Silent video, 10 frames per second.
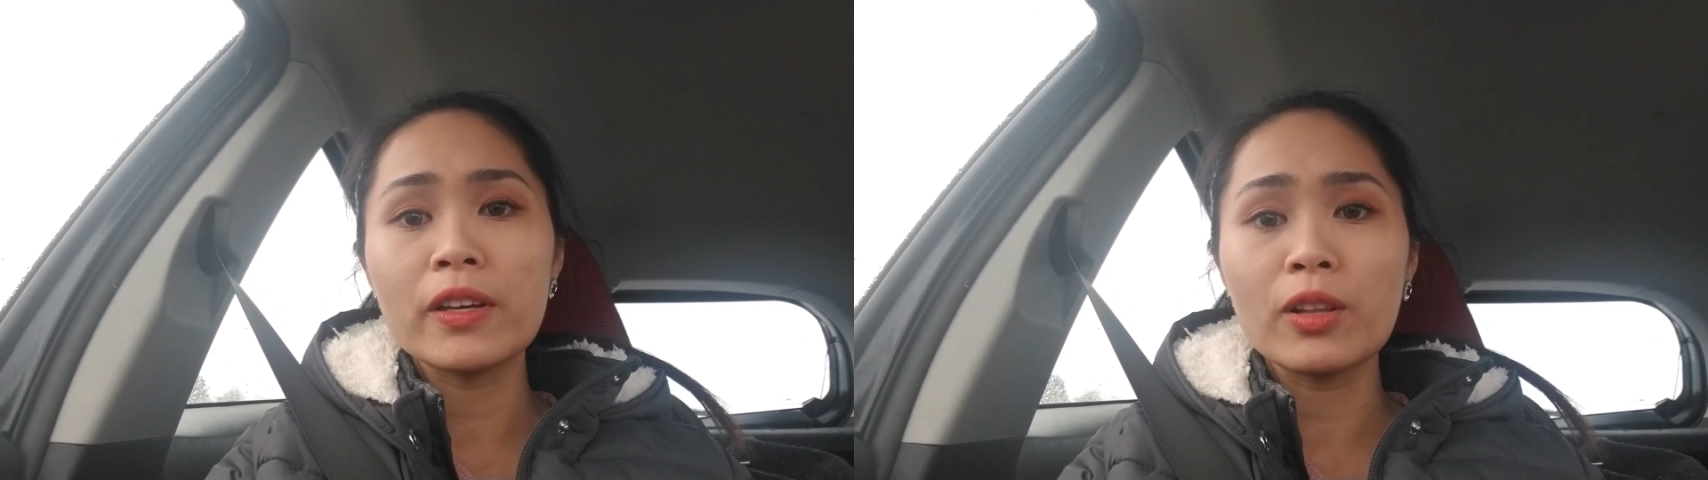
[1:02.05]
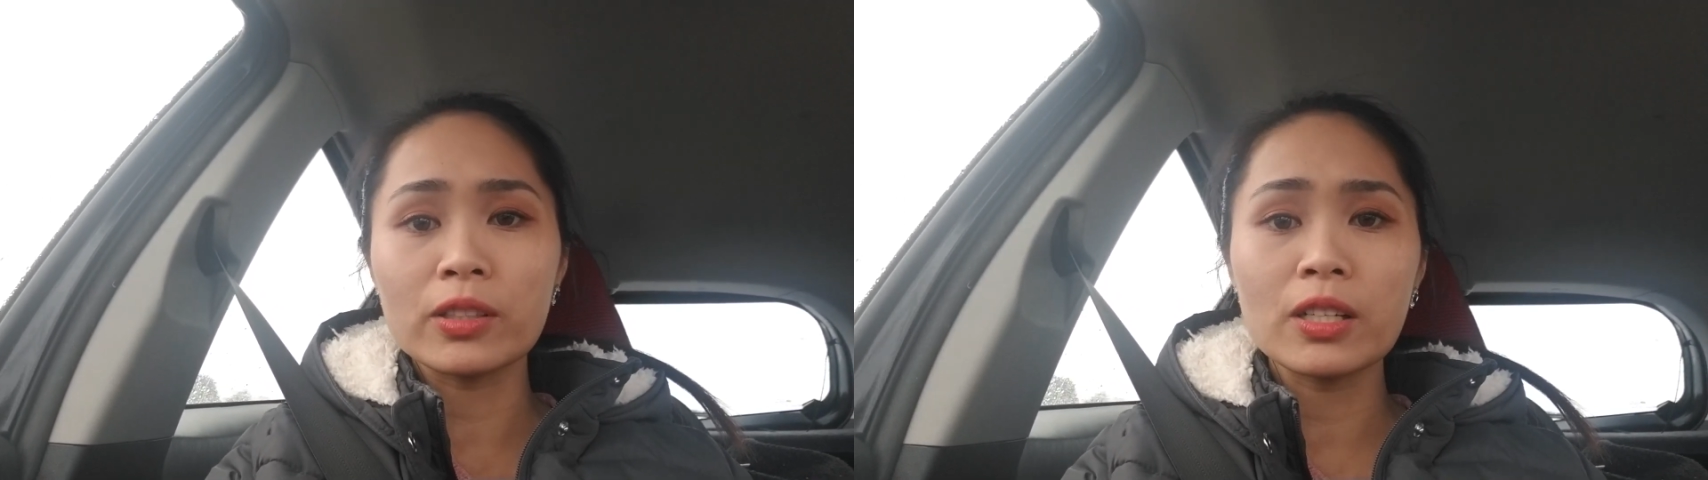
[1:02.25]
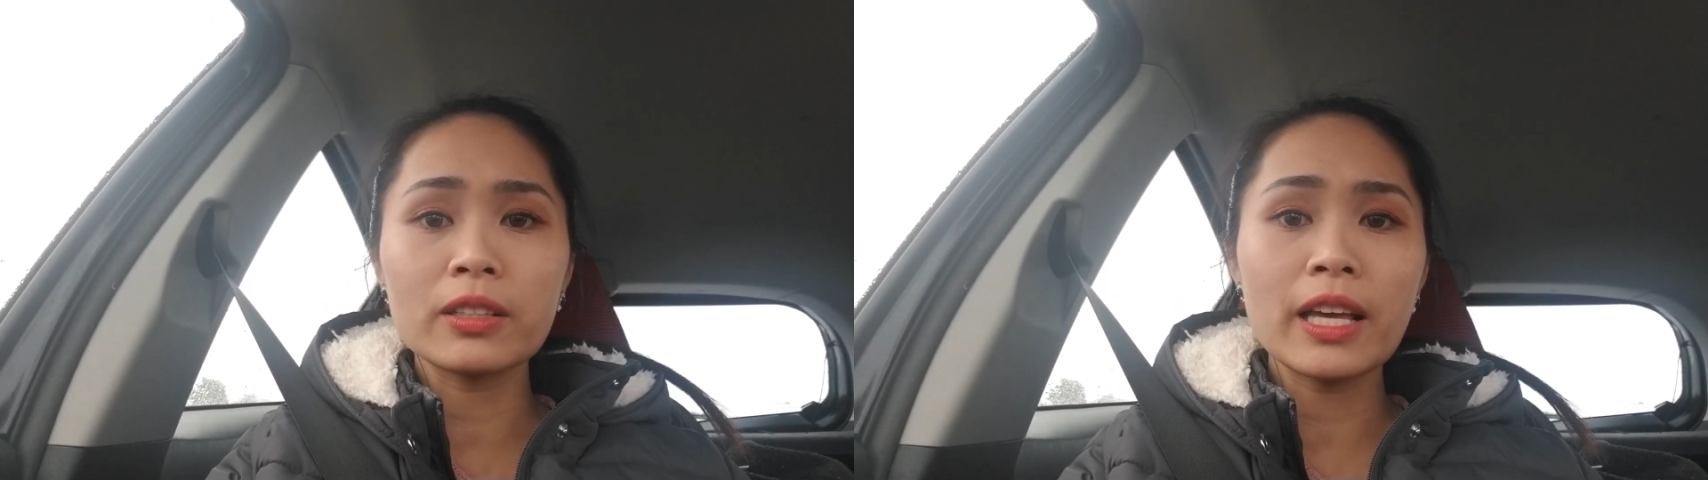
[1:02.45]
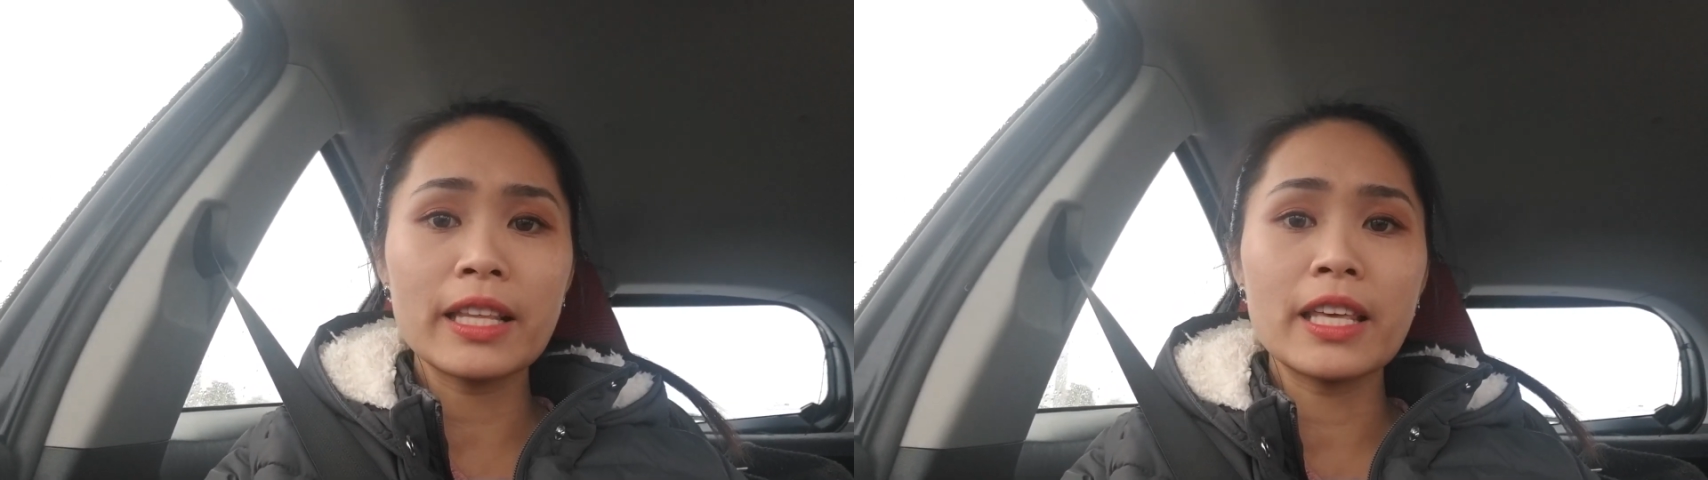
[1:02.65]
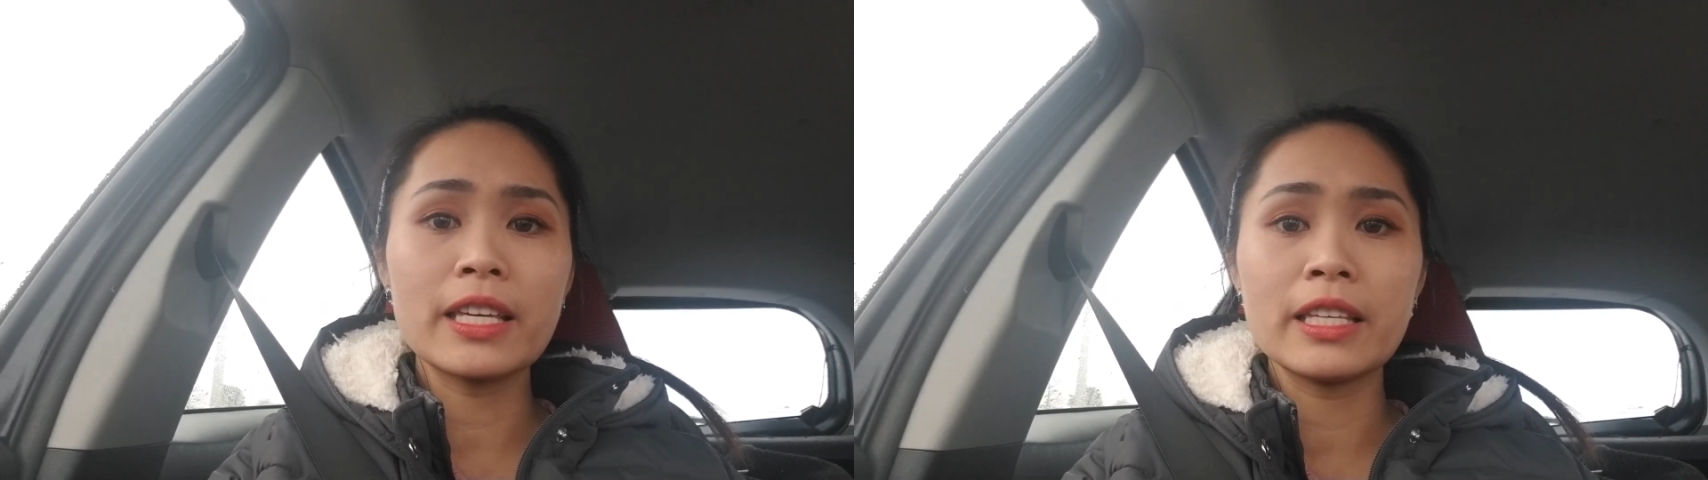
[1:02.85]
về luật sư
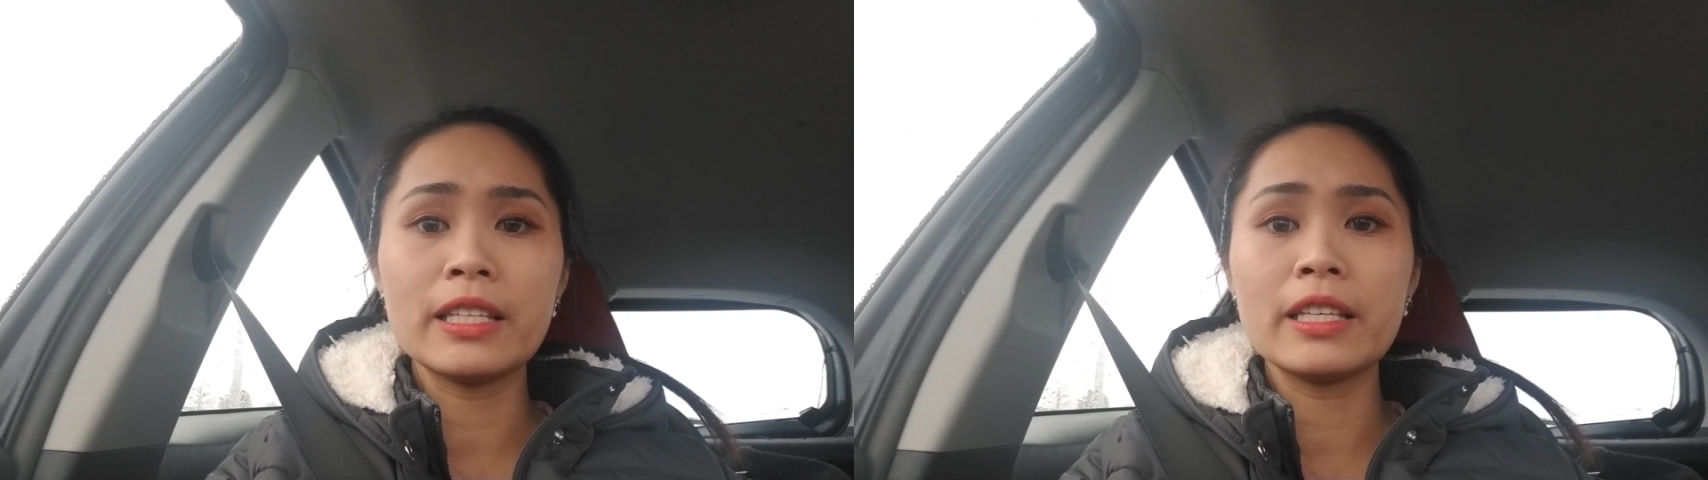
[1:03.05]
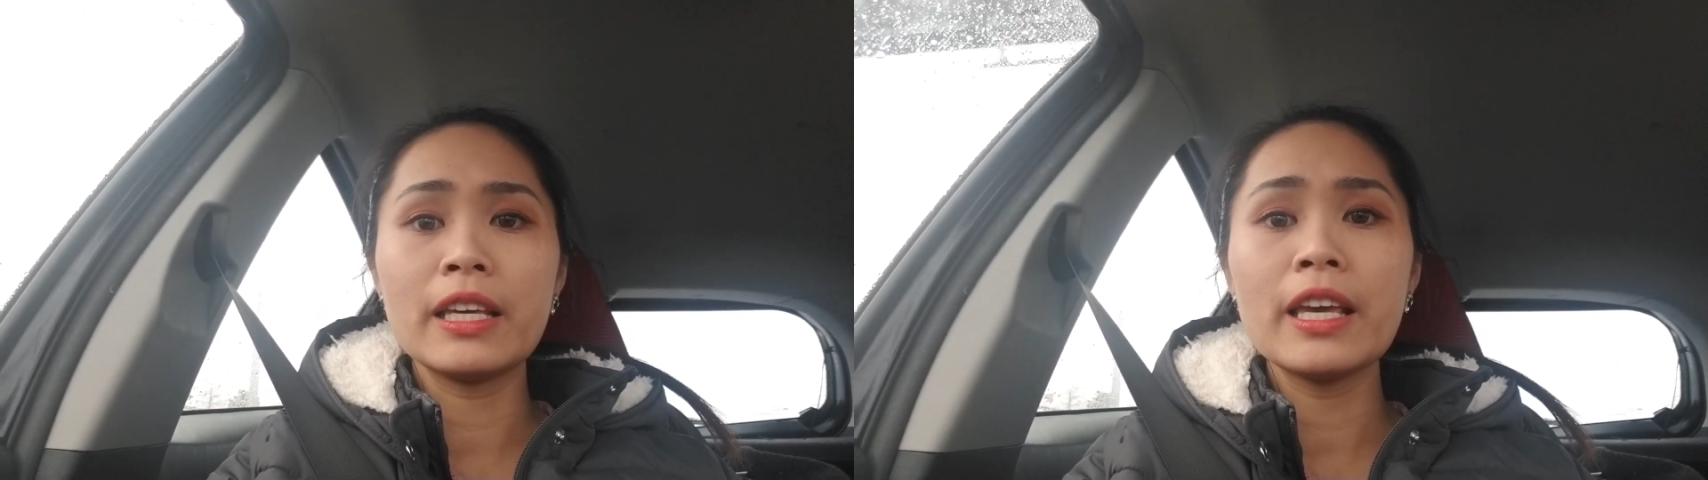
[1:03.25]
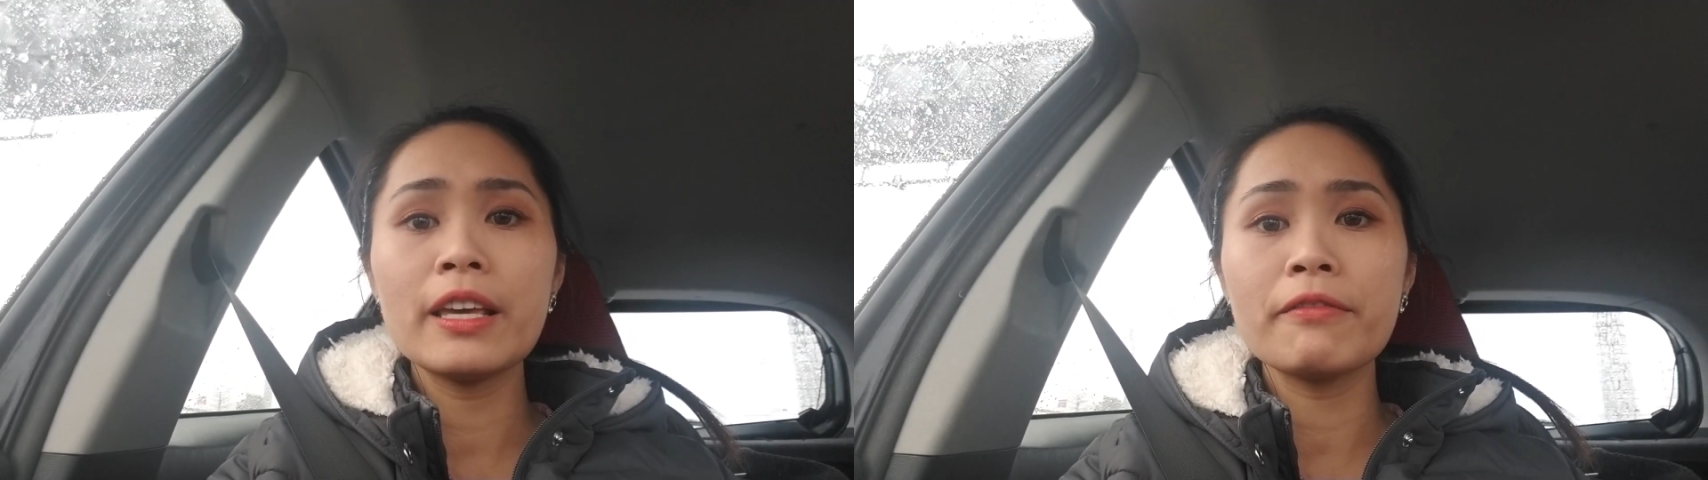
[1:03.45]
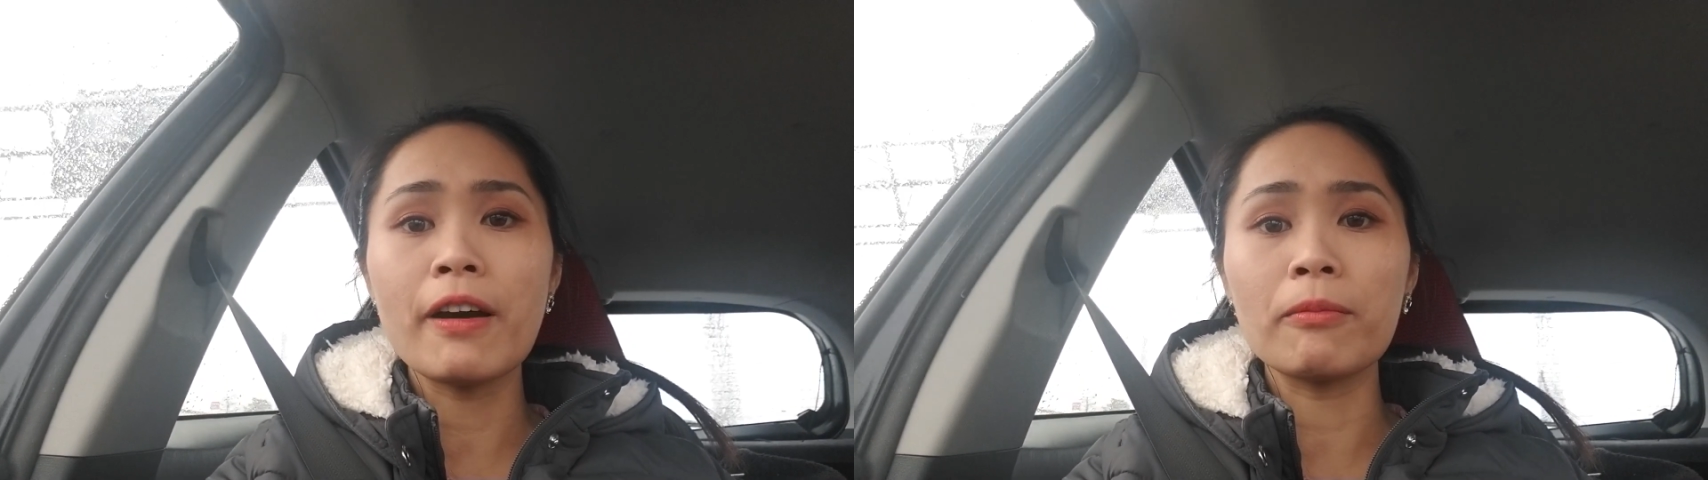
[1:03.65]
này thì hy vọng